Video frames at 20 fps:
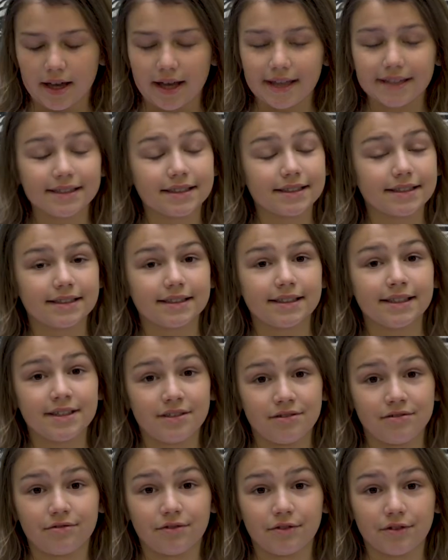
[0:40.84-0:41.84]
Es ist
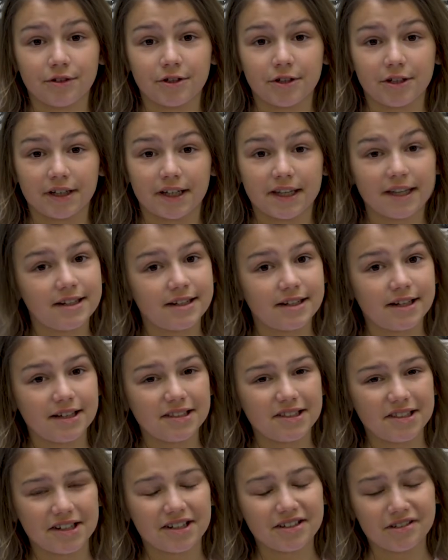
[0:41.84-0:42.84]
nicht nur für Kinder,
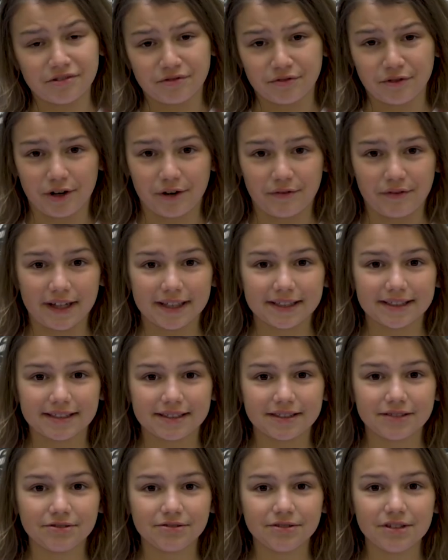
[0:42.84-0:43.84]
sondern auch für
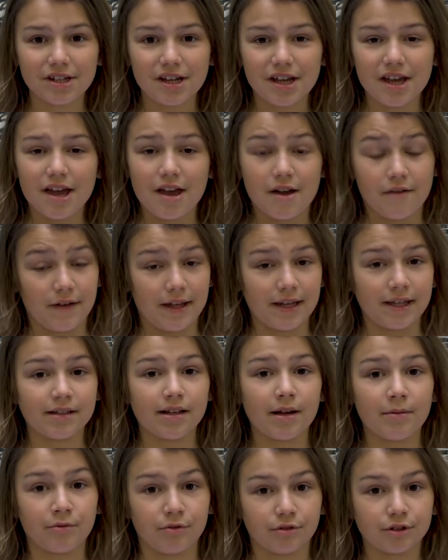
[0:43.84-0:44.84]
Erwachsene gut. Wenn ihr
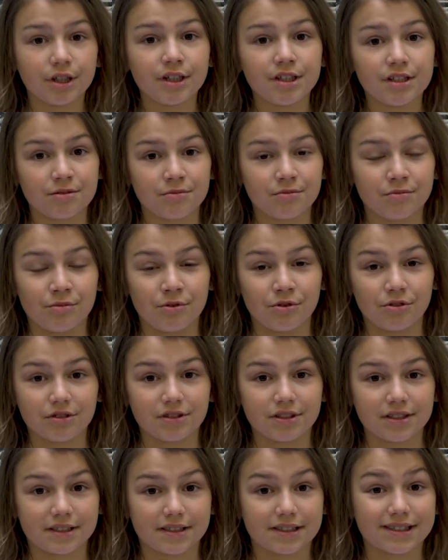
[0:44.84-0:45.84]
Labyrinthe
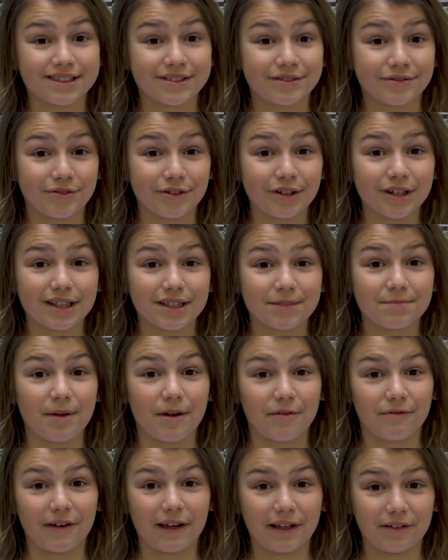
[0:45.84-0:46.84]
mögt, ist es wirklich
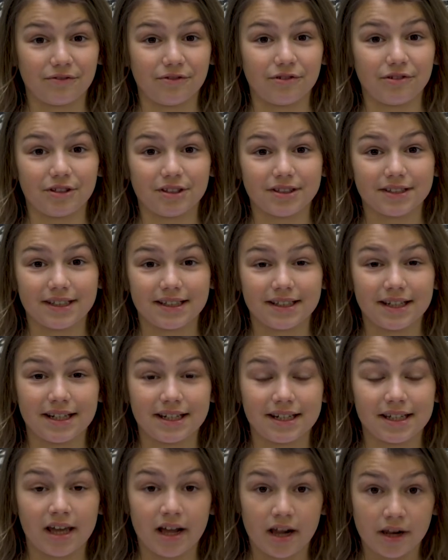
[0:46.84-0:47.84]
perfekt für euch, denn
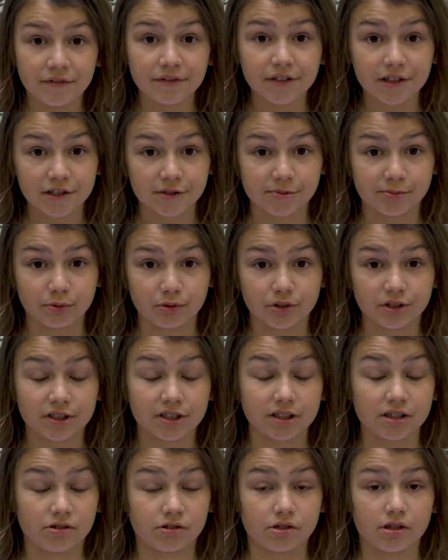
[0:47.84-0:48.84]
die Hälfte des Buches
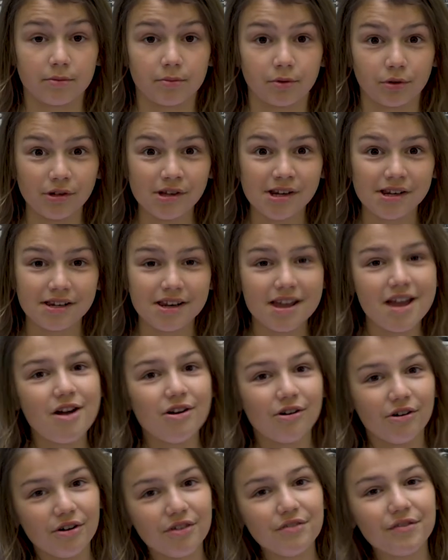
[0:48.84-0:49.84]
ist aus Labyrinthen.
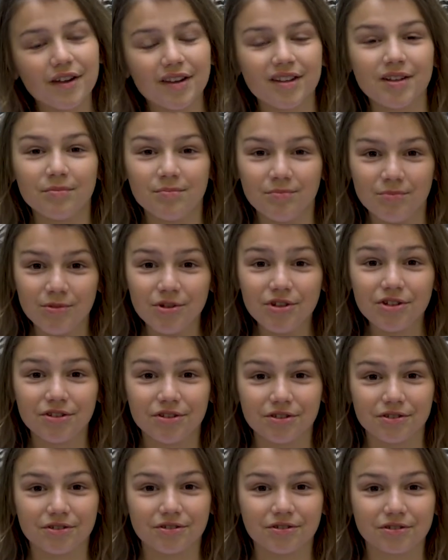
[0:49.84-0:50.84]
Und wenn ihr
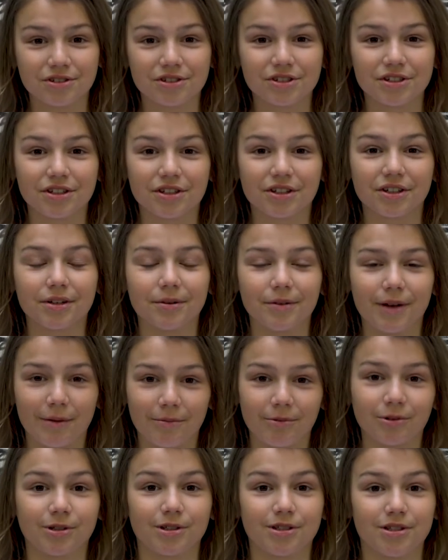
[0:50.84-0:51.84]
Mythen und
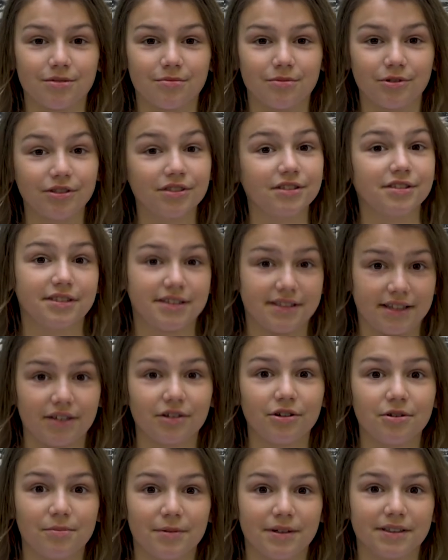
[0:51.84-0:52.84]
Labyrinthe mögt, ist es ja
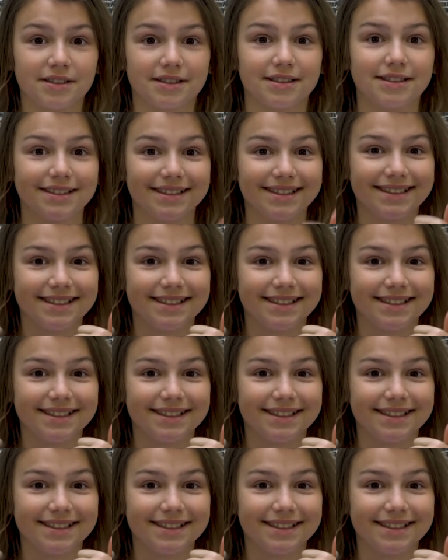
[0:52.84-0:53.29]
noch besser.